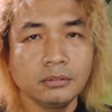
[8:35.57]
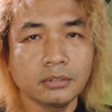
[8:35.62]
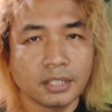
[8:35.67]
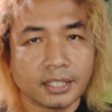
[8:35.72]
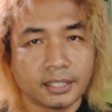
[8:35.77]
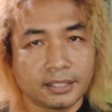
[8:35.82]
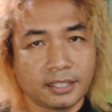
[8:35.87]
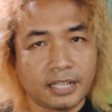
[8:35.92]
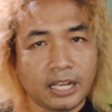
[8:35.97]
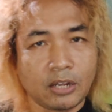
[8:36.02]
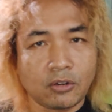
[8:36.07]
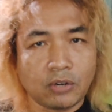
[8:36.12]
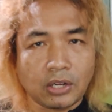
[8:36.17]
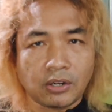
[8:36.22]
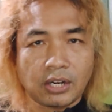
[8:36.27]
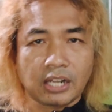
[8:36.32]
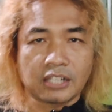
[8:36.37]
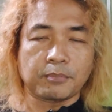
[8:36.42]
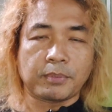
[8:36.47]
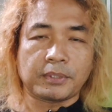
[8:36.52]
ketika
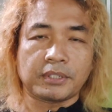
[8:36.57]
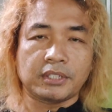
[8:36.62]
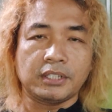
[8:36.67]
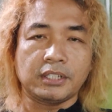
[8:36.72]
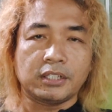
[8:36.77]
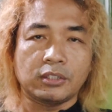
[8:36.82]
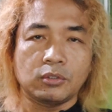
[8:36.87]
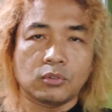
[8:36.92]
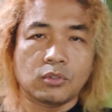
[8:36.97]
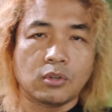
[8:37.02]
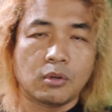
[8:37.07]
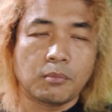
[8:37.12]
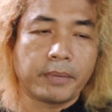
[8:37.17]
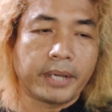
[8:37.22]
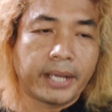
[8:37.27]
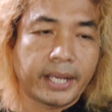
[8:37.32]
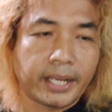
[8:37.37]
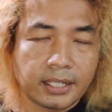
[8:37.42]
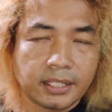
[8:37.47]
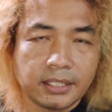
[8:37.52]
orang-orang seperti itu
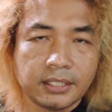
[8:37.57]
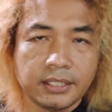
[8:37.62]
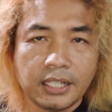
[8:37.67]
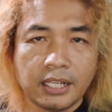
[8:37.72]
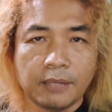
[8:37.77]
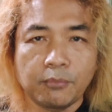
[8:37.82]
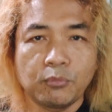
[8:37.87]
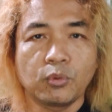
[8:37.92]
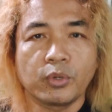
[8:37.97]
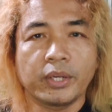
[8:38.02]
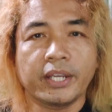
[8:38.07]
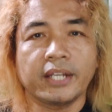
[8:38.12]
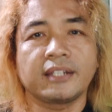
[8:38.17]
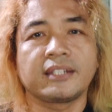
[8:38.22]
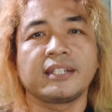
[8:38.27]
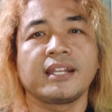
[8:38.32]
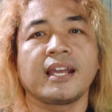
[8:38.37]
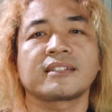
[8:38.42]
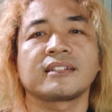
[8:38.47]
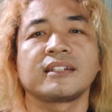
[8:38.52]
komen ya mungkin
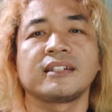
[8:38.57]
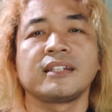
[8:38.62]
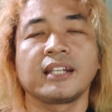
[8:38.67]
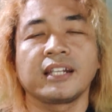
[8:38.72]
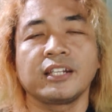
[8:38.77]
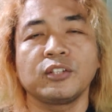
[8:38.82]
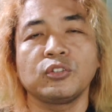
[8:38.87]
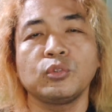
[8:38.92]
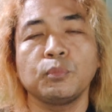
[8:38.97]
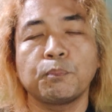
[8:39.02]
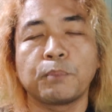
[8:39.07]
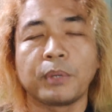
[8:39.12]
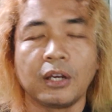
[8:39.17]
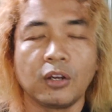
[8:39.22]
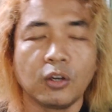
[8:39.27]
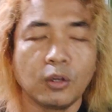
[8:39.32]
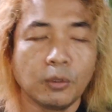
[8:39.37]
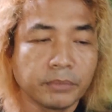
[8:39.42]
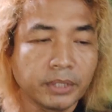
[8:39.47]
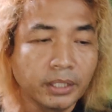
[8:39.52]
dia sendiri tuh
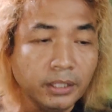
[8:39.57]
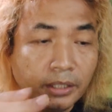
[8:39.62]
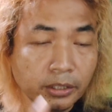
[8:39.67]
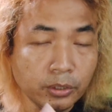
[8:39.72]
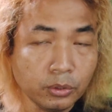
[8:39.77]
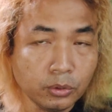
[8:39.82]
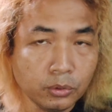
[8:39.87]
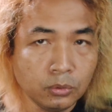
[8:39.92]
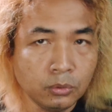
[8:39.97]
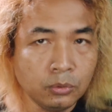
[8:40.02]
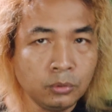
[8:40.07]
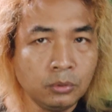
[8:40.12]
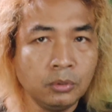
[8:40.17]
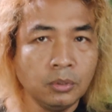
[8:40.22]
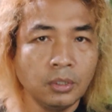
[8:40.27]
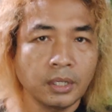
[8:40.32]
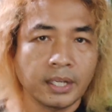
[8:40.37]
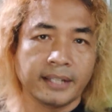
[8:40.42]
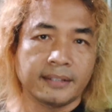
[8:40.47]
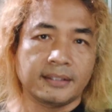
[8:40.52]
belum tentu
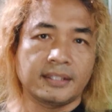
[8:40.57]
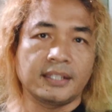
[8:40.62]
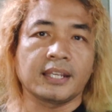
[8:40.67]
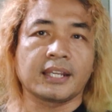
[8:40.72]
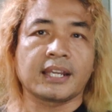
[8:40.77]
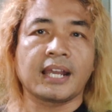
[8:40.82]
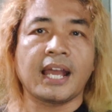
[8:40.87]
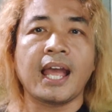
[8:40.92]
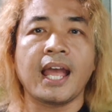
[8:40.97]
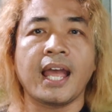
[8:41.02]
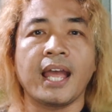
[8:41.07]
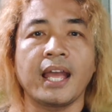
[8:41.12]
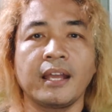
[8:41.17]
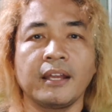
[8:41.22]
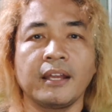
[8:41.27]
ketika